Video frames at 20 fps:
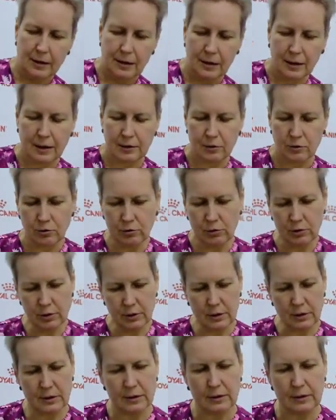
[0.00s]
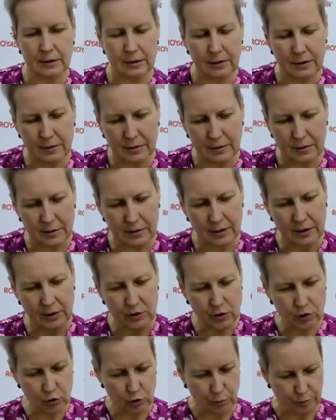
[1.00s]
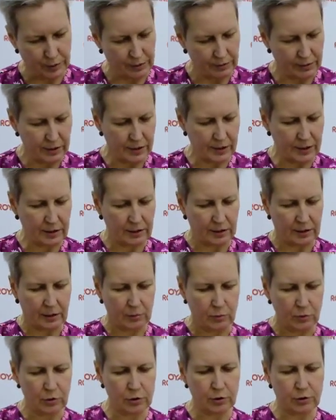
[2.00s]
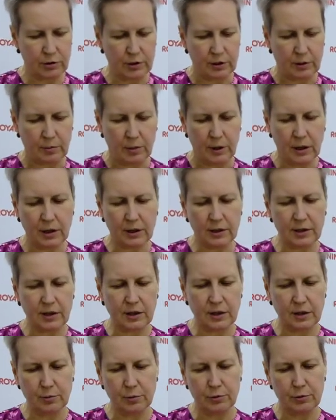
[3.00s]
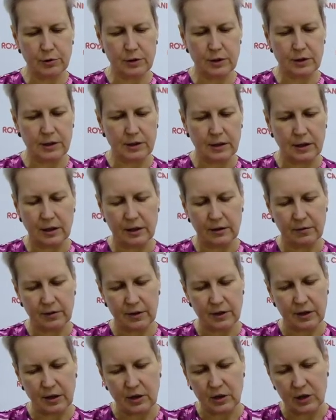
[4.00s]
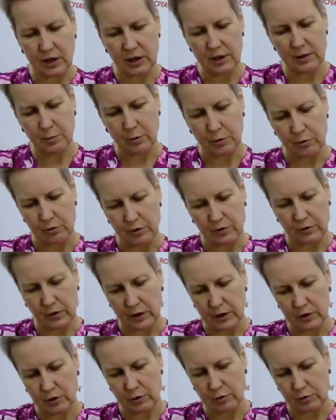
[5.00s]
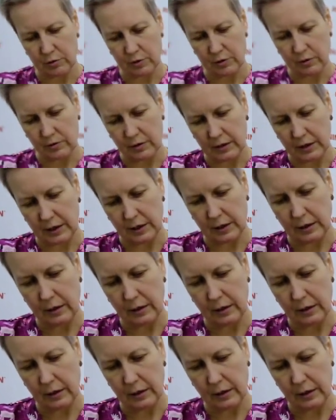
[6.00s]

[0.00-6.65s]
оно должно привести к тому, что собака не будет сильно возражать против расчесывания.